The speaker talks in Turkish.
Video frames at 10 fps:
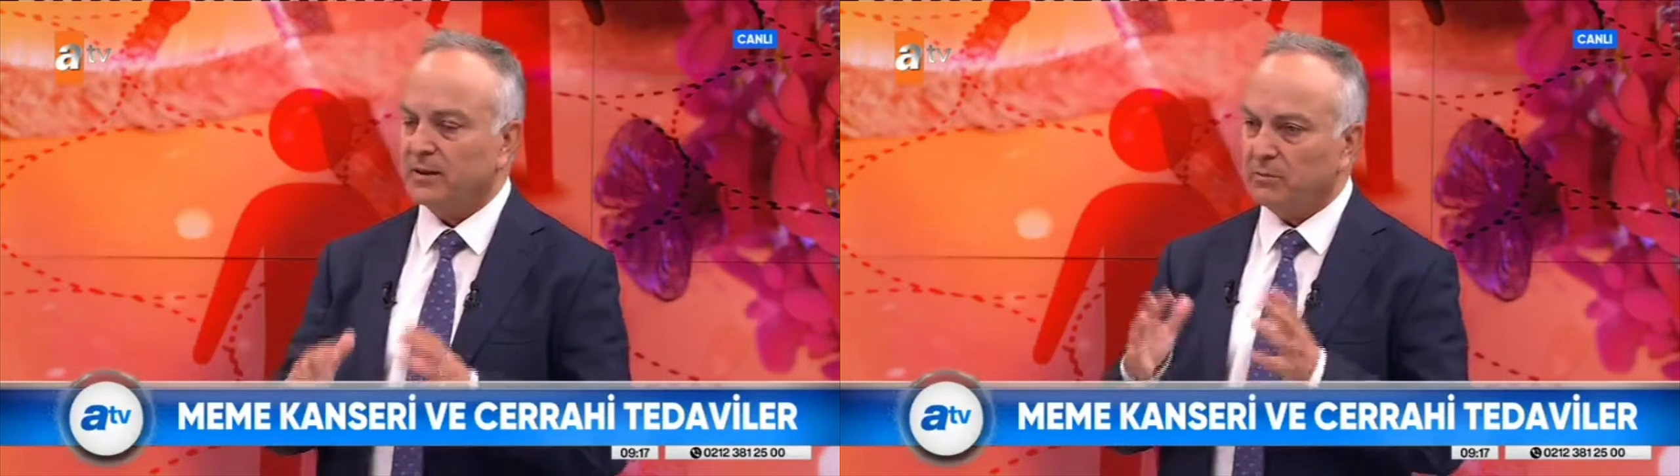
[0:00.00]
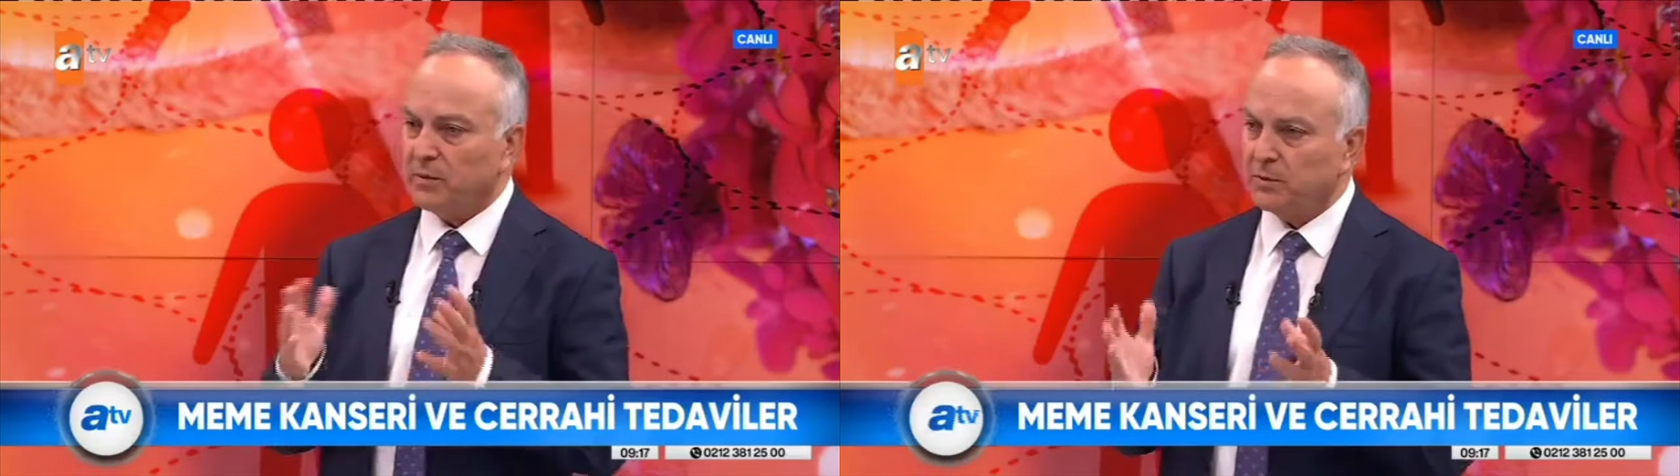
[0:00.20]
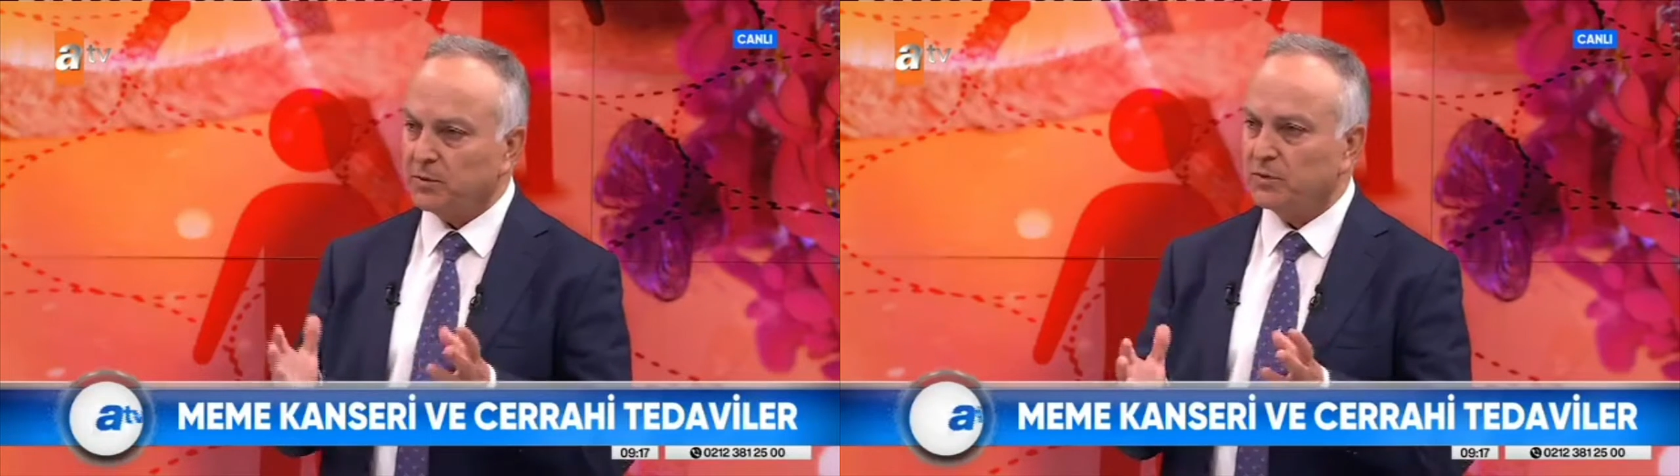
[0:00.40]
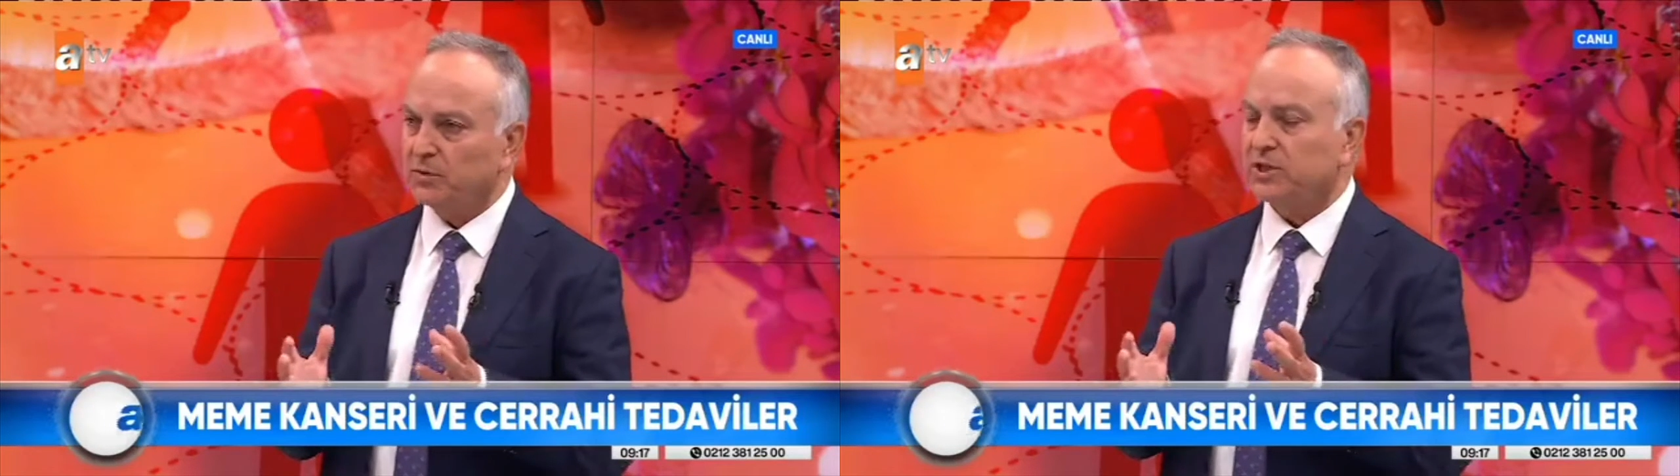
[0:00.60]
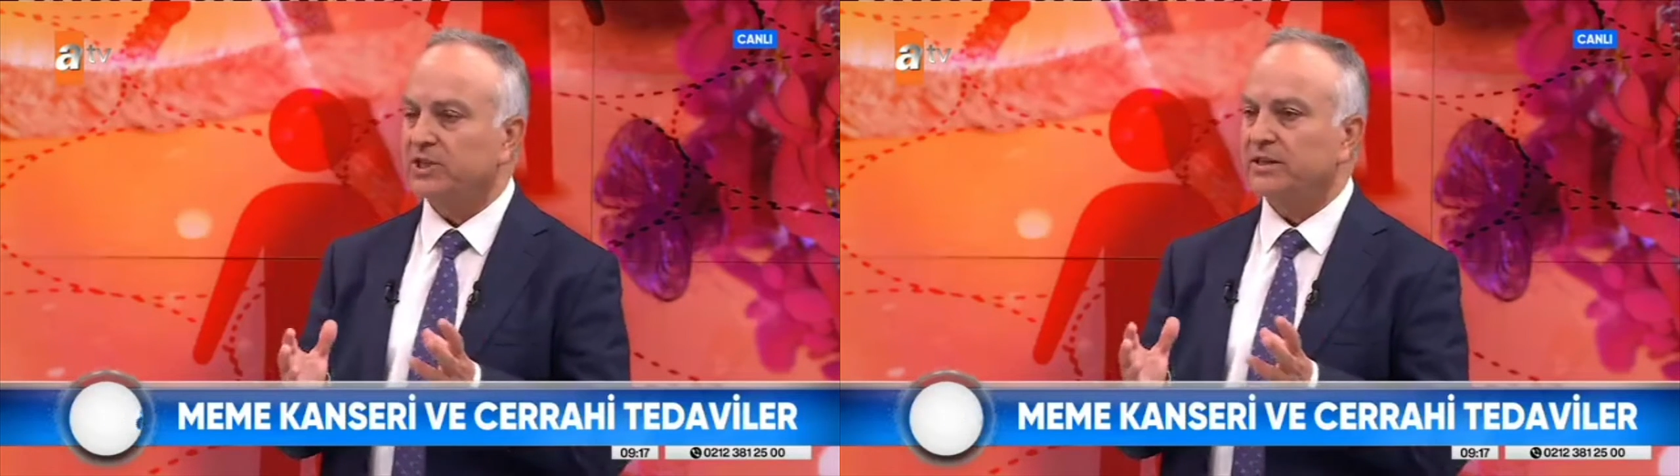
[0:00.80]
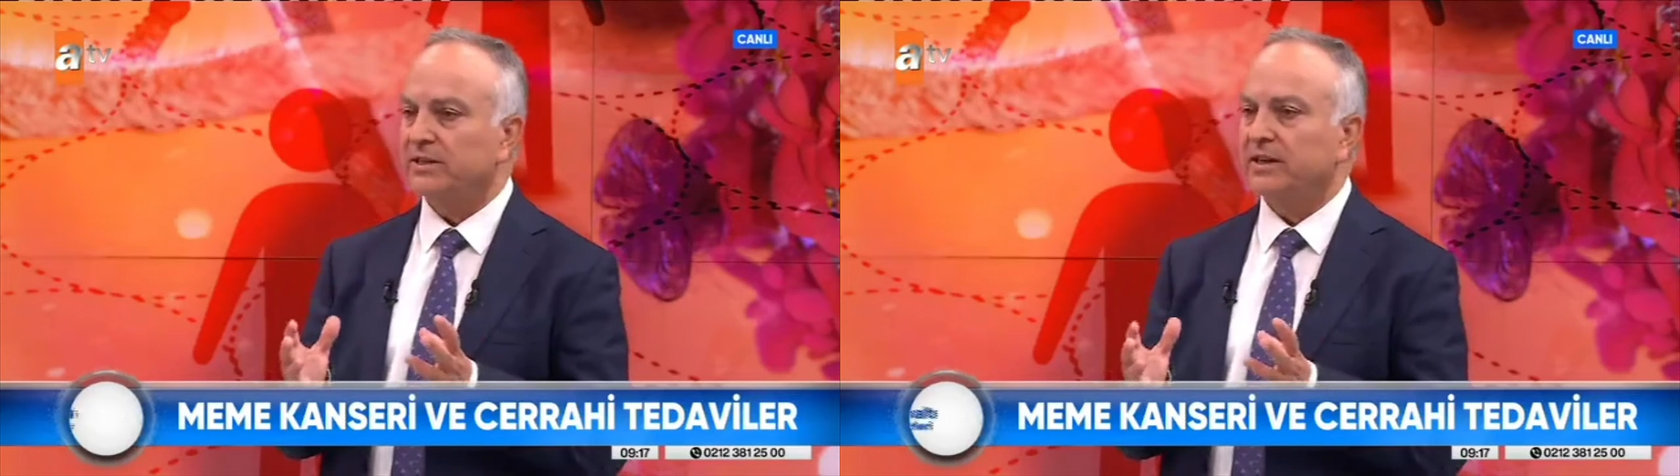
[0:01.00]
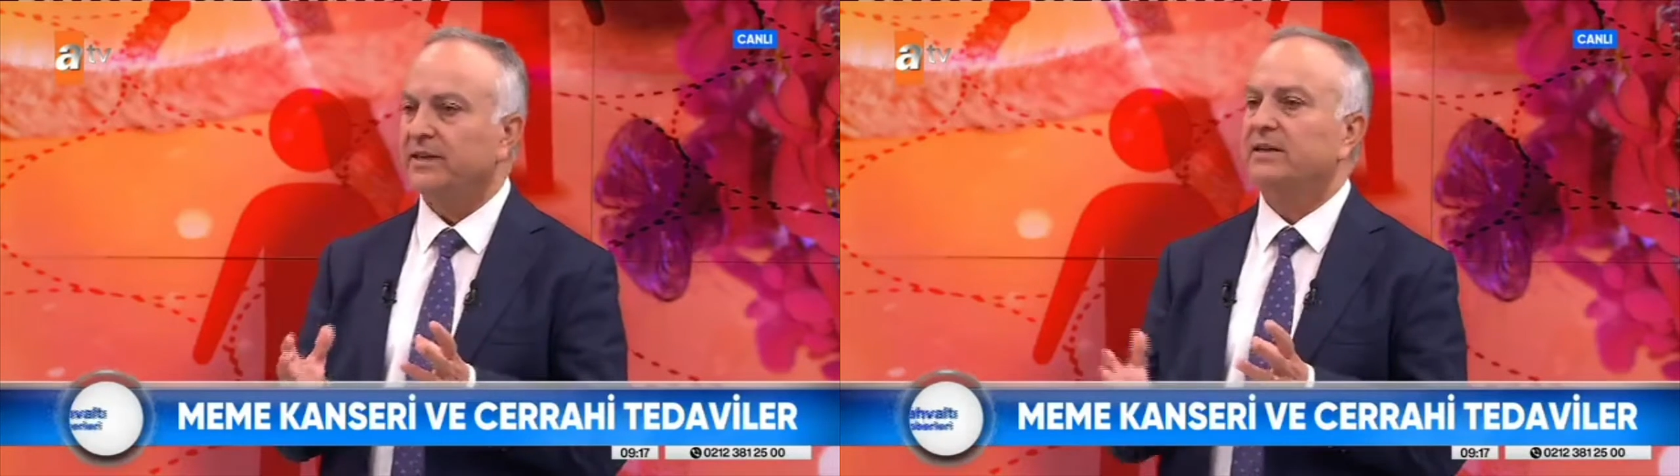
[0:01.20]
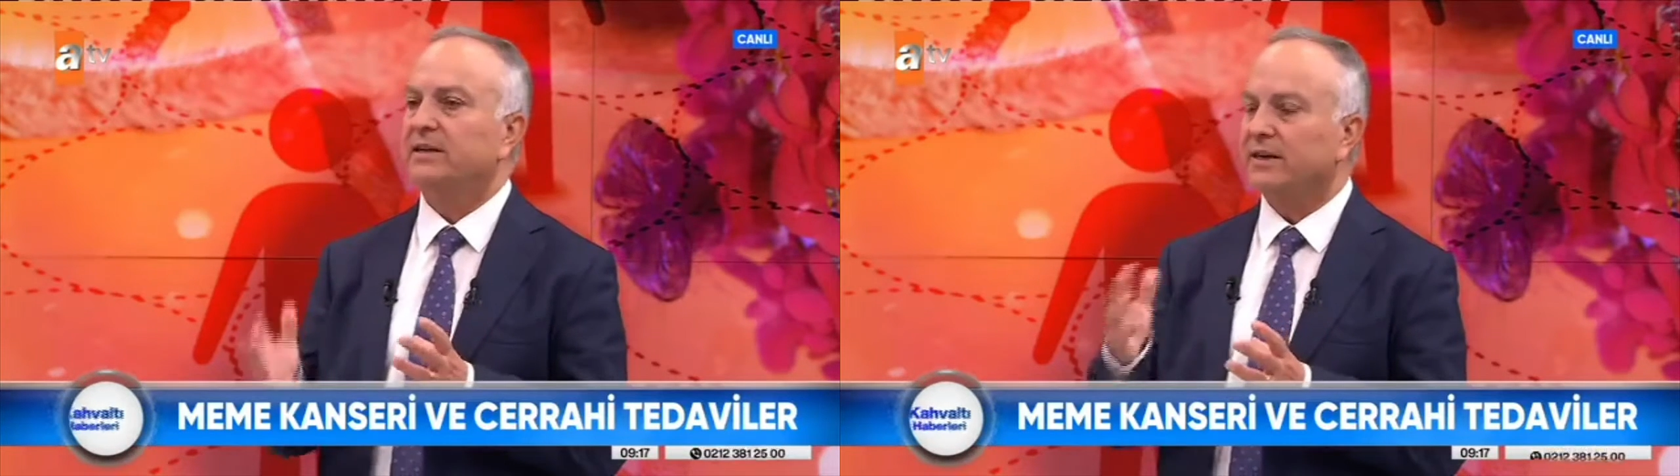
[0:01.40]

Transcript: meme koruyucu cerrahi